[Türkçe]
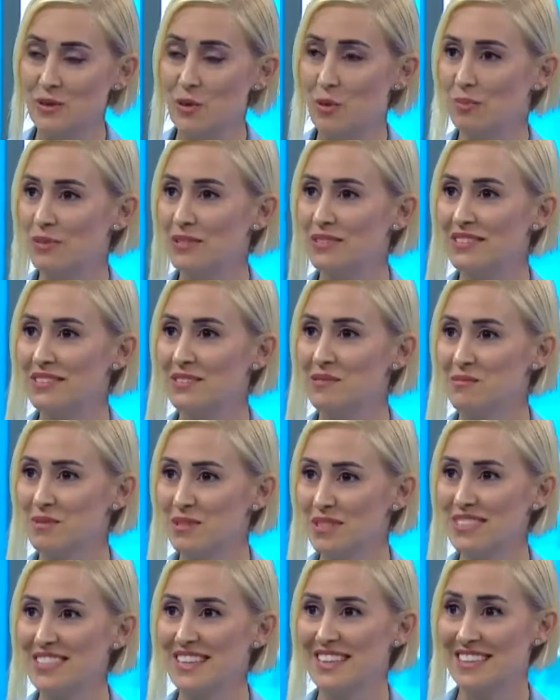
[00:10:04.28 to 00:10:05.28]

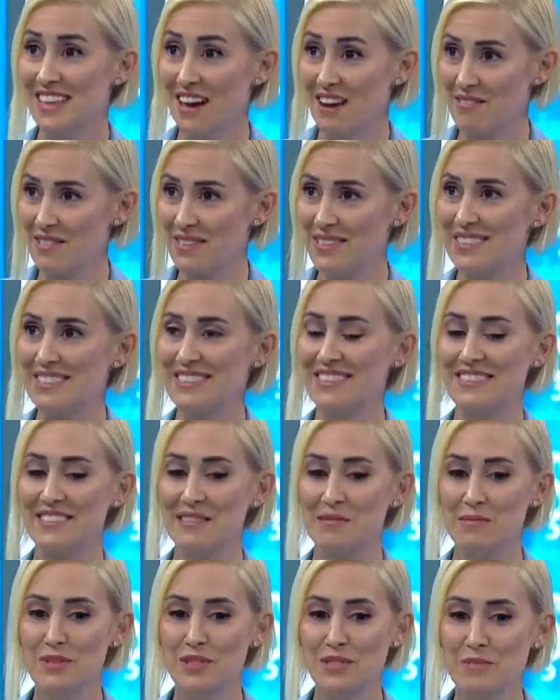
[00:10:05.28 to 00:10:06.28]
topladığımız, davet
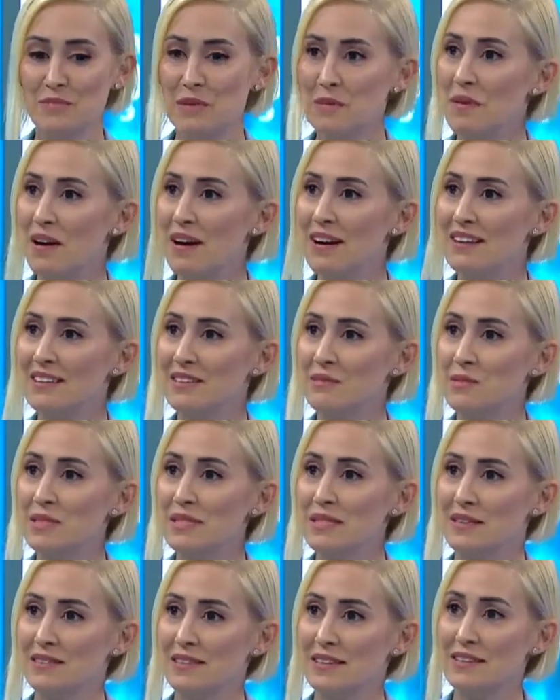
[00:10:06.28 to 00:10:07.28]
ettiğimiz
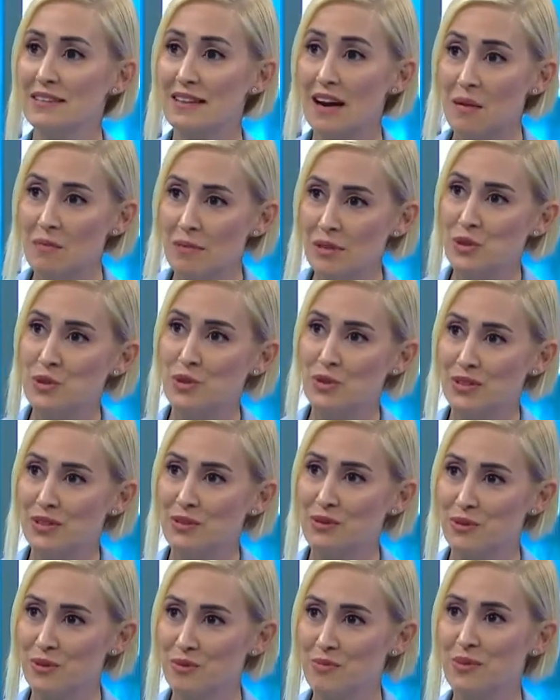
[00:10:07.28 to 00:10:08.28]
mimarlarımızla tekrar bir jüri
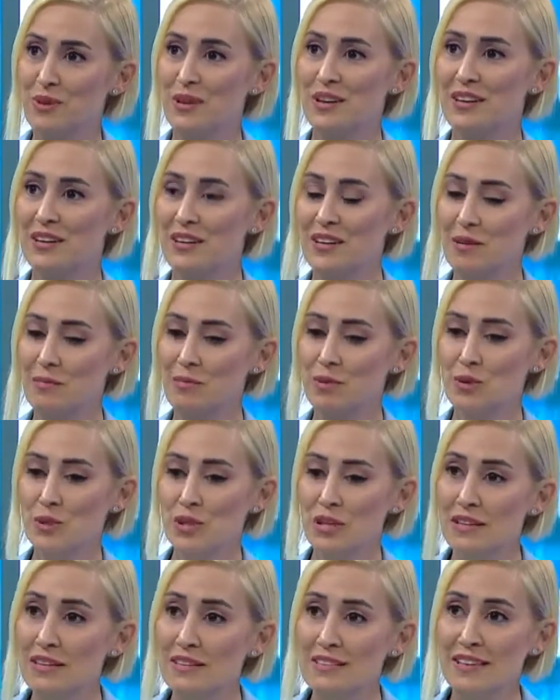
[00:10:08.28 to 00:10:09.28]
kurup hı hı. E,
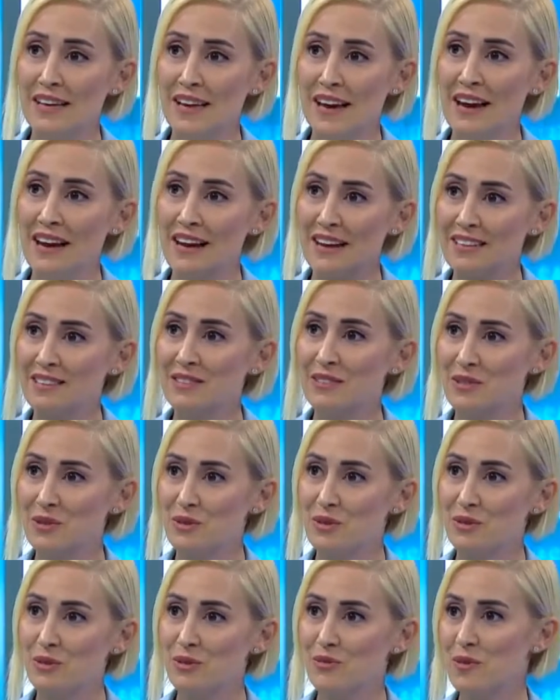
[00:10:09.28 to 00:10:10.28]
projeleri
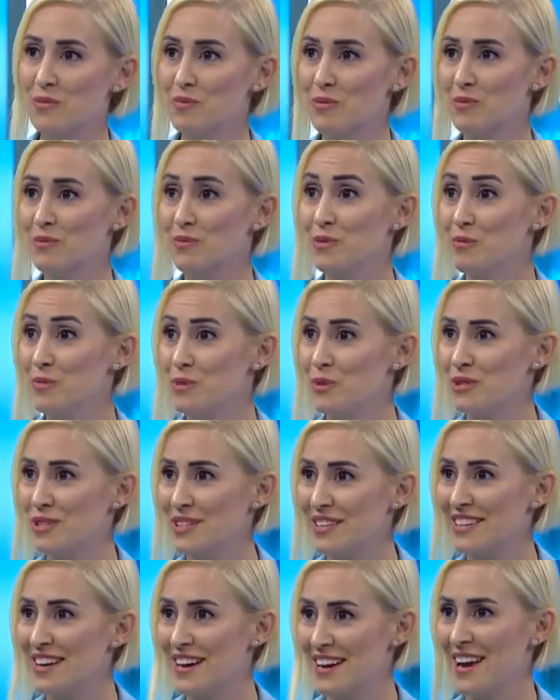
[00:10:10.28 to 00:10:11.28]
değerlendiriyoruz ve pro bu
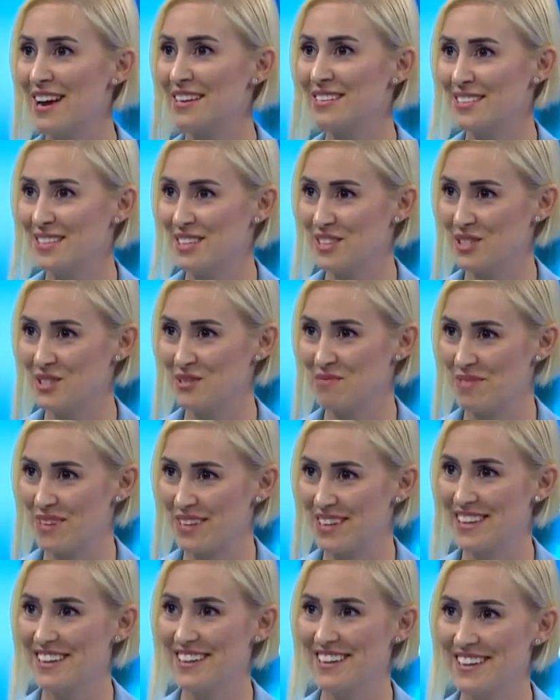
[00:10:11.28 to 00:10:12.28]
projeleri hayata
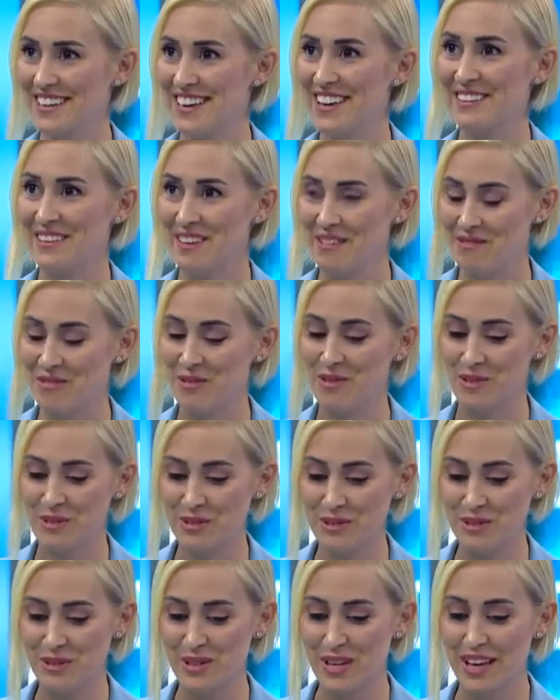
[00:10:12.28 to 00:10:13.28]
geçirmeye e,
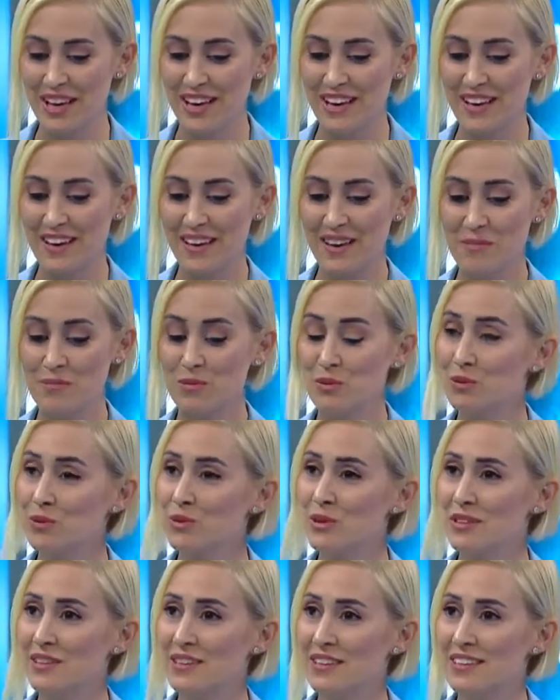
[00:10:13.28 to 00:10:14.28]
hedefliyoruz. E,
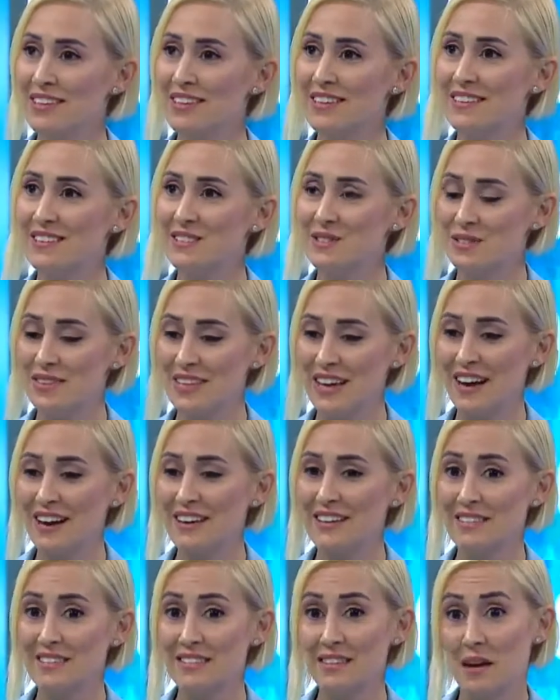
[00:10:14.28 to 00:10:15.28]
bunun e,
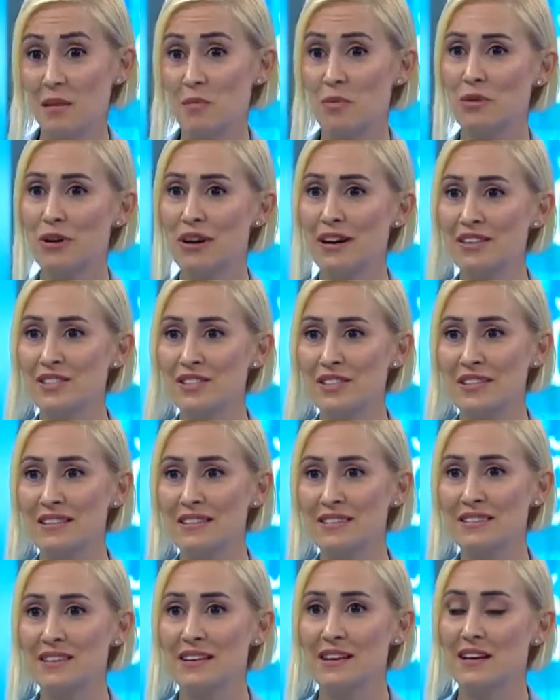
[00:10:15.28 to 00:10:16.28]
nihayetinde hem
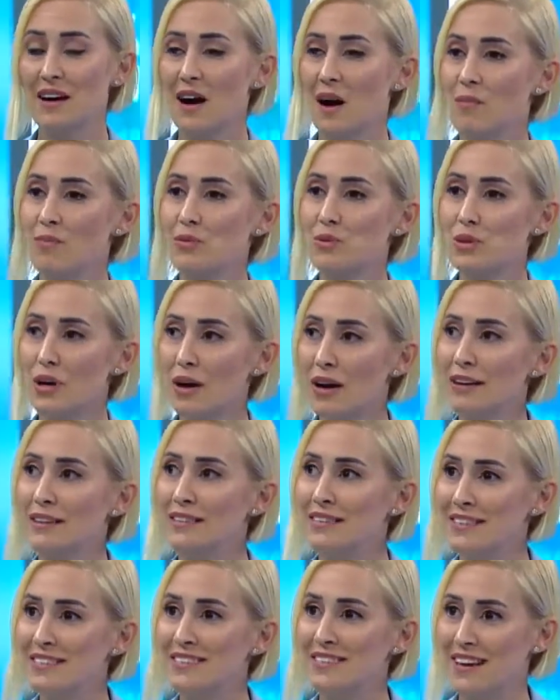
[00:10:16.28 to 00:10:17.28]
öğrencilerin kampüse ait
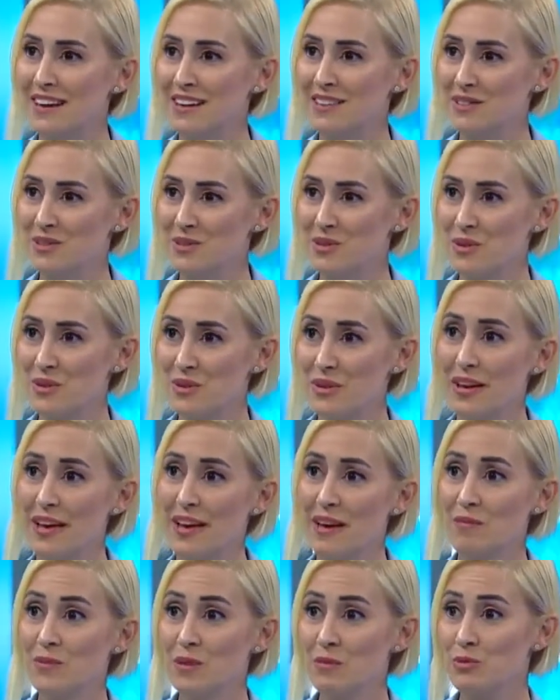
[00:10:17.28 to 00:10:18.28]
aidiyeti artıyor.
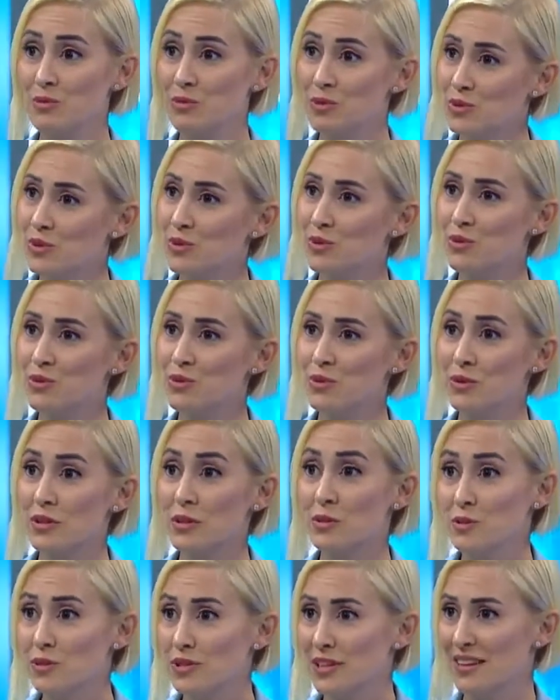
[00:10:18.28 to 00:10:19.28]
Hem de bunun sonucunda
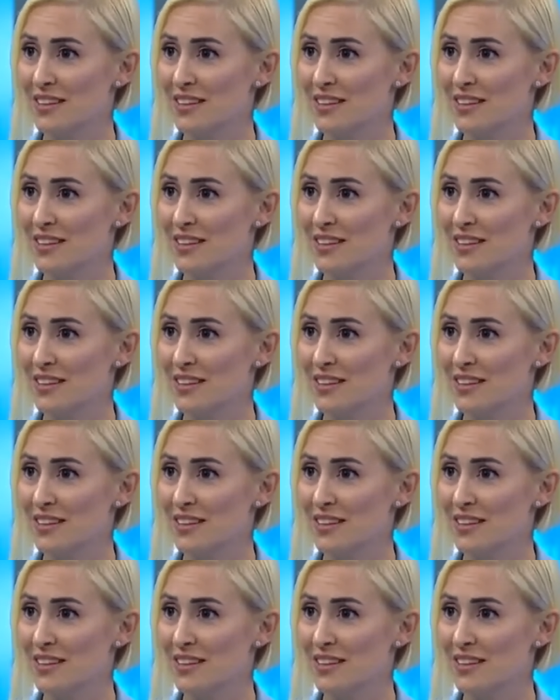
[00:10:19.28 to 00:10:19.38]
yüksek